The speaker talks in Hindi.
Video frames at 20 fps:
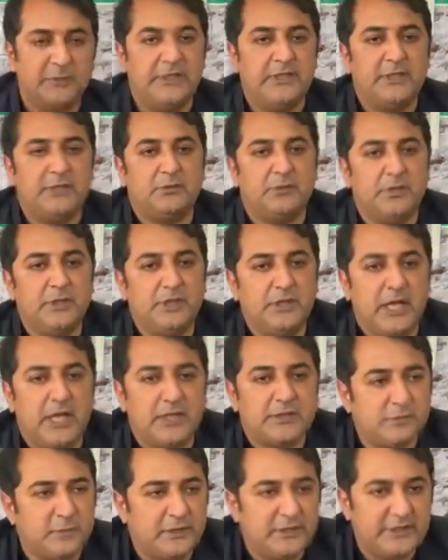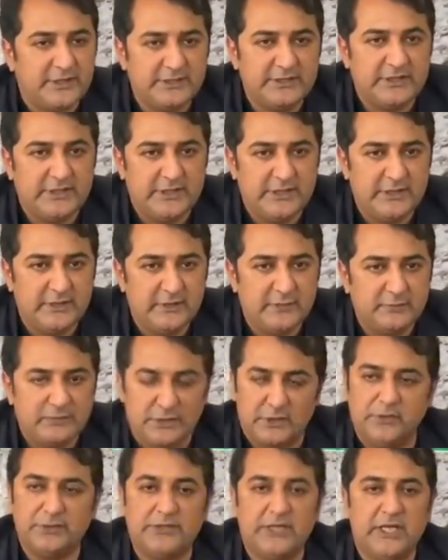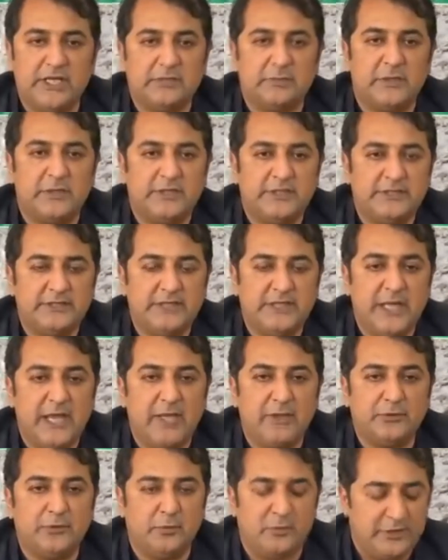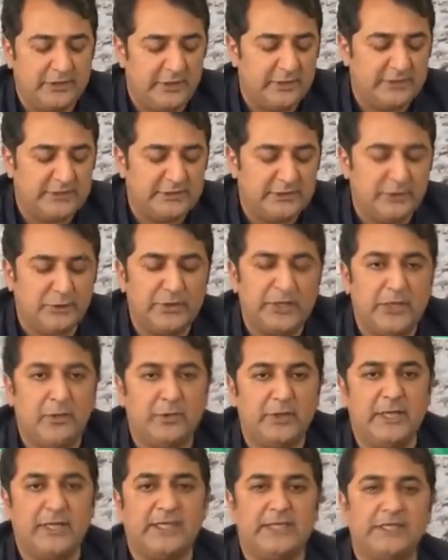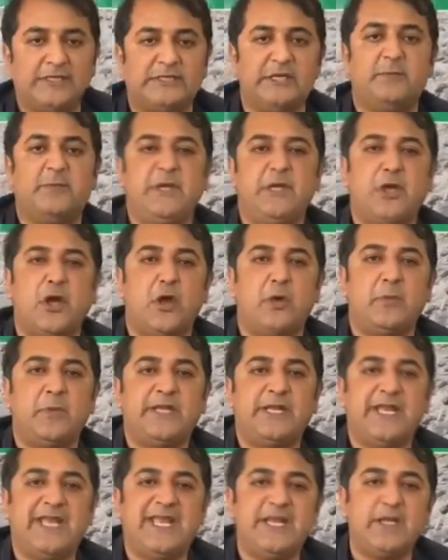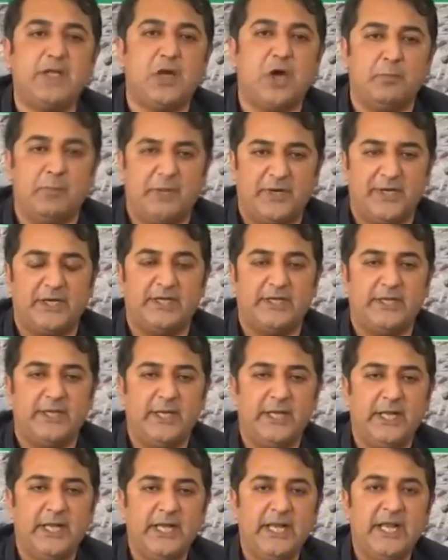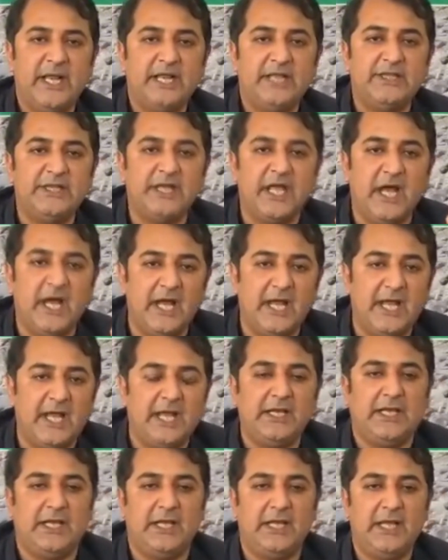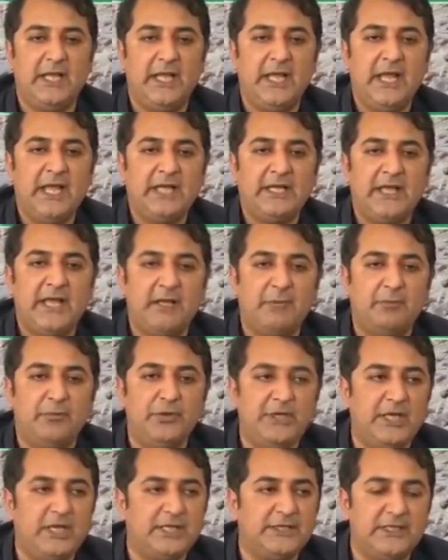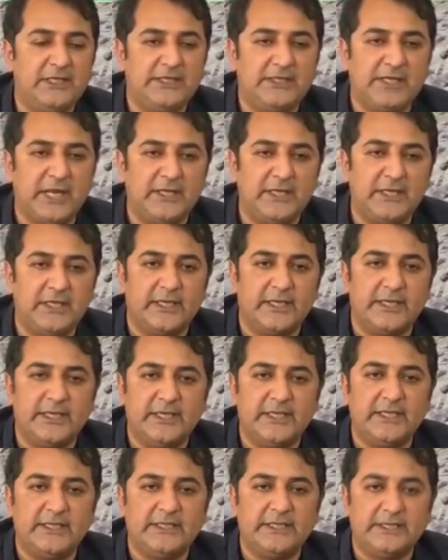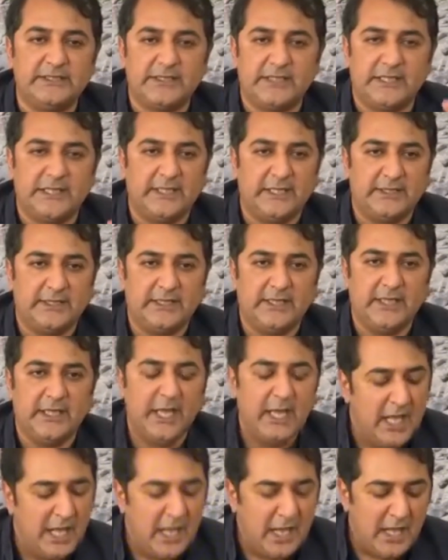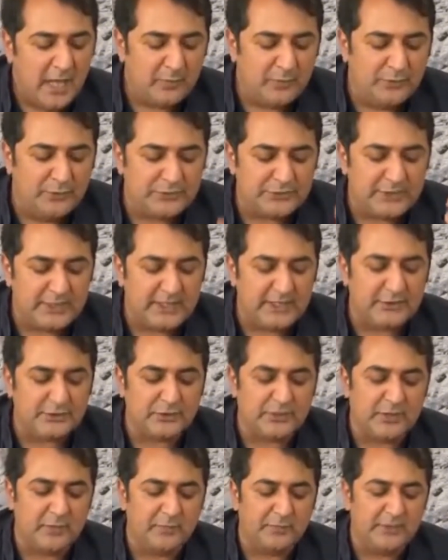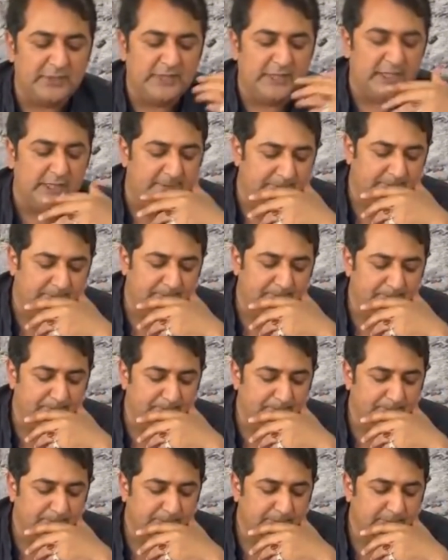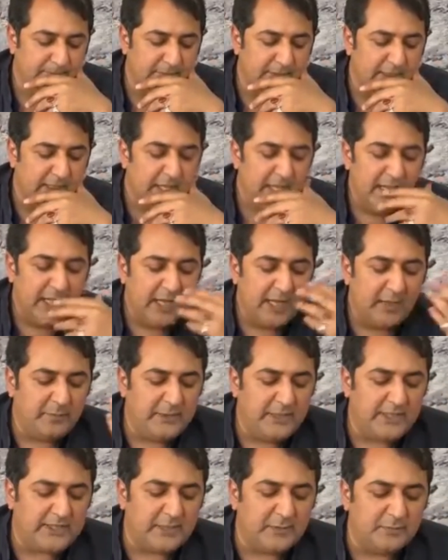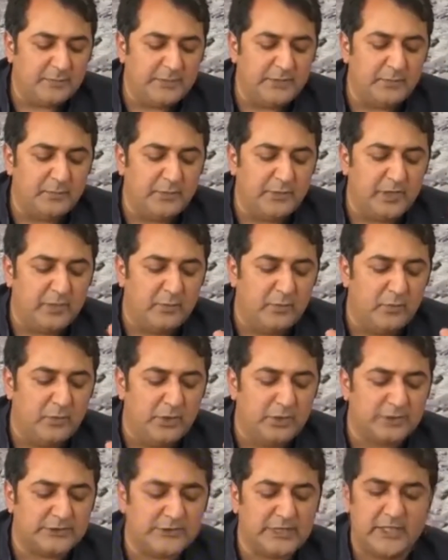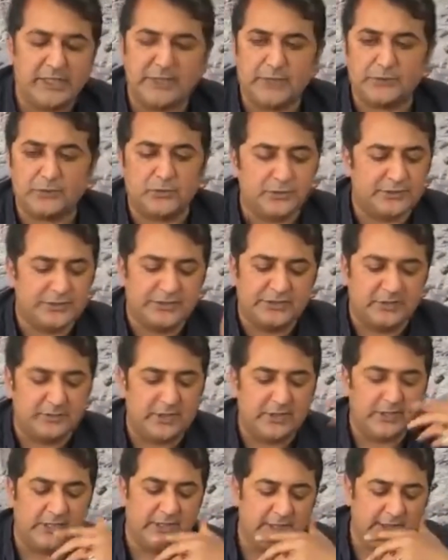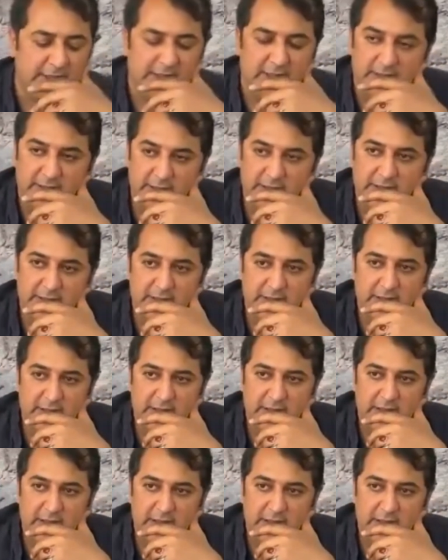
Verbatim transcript: तो इस कंपनी की कोई एक्सपर्टीज ही नहीं है चलो जी एक्सपर्टीज नहीं एक मतलब इससे तो ये हो गया ना कि जीबी गवर्नमेंट इनकॉम्पिटेंट है नाअहल है कि एक बुनियादी टेंडर करने की इनकी सलाहियत नहीं अब दूसरा ये जो कंपनी है अब ये कंपनी पूरे मुल्क से रिसोर्सेज जमा कर रही है